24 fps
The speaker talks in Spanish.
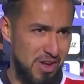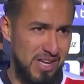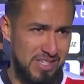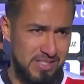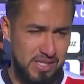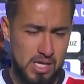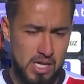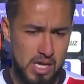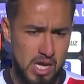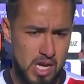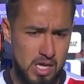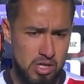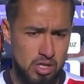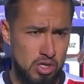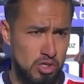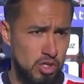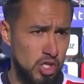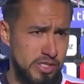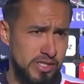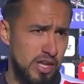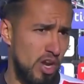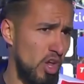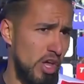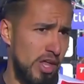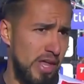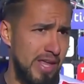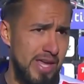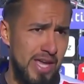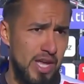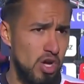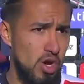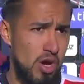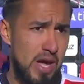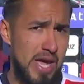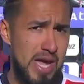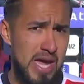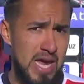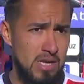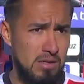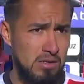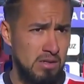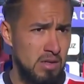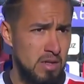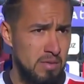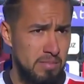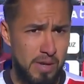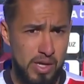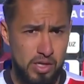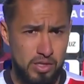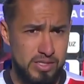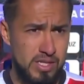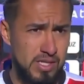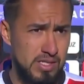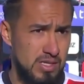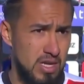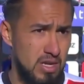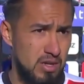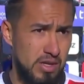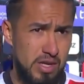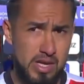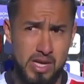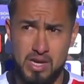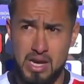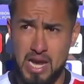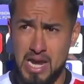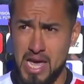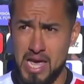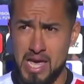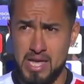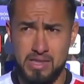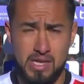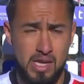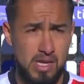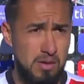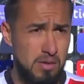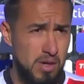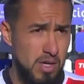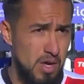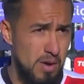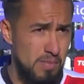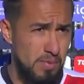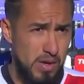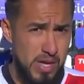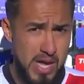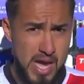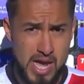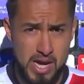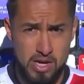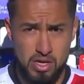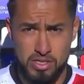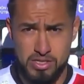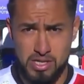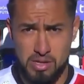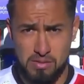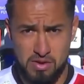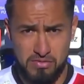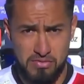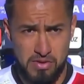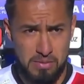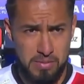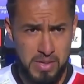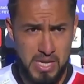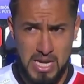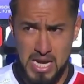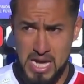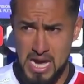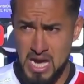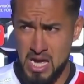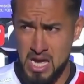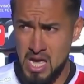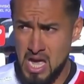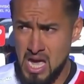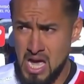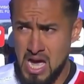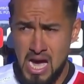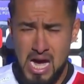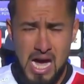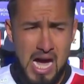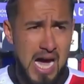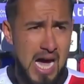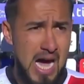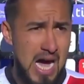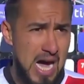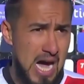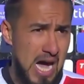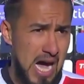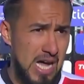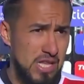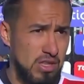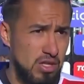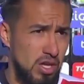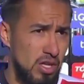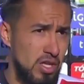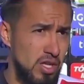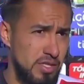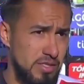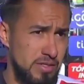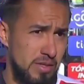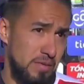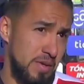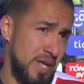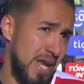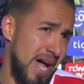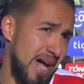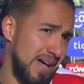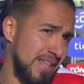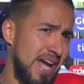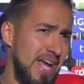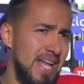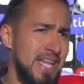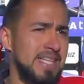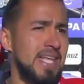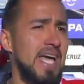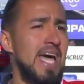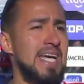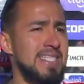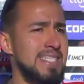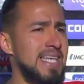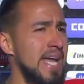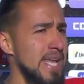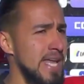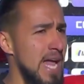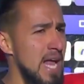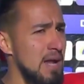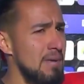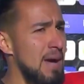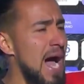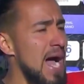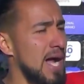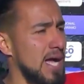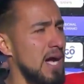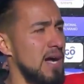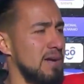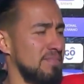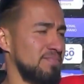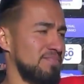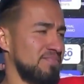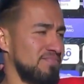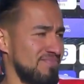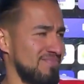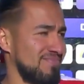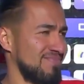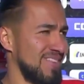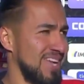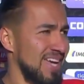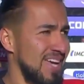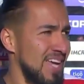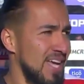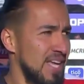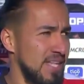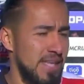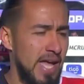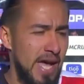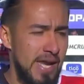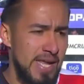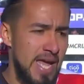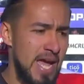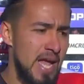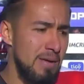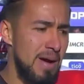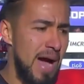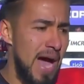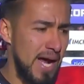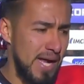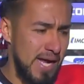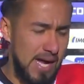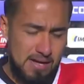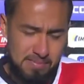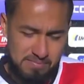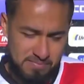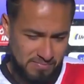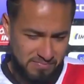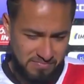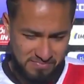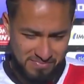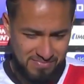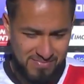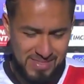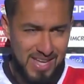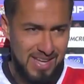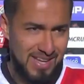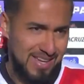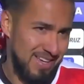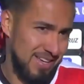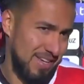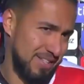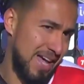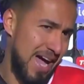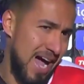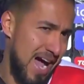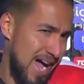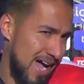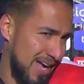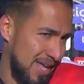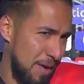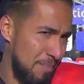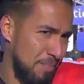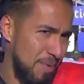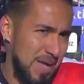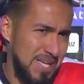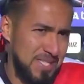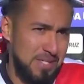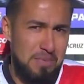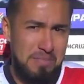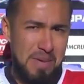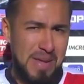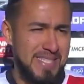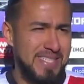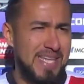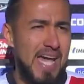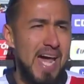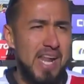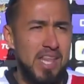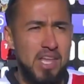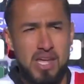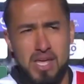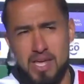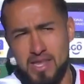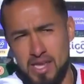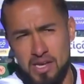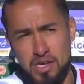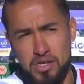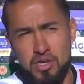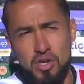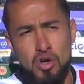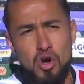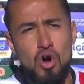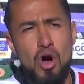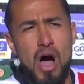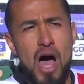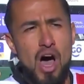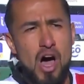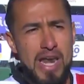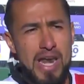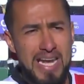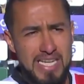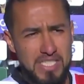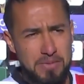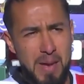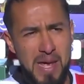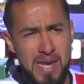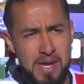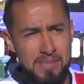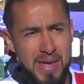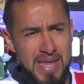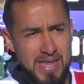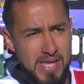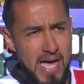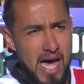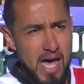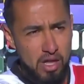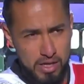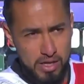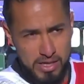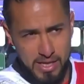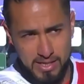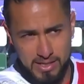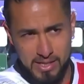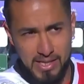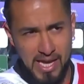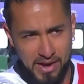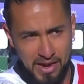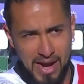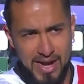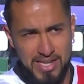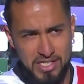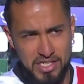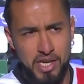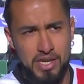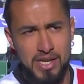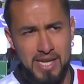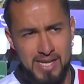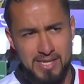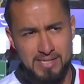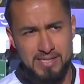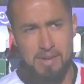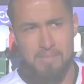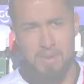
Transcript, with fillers: Así que no, no se lo dedico a él, pero sí se lo dedico a la gente que vino a apoyarnos, a mi familia, a, todos. Y es Daniel Vaca, Daniel Vaca. O sea, ¿qué puedes pensar de, un jugador experimentado que, reaccione de esa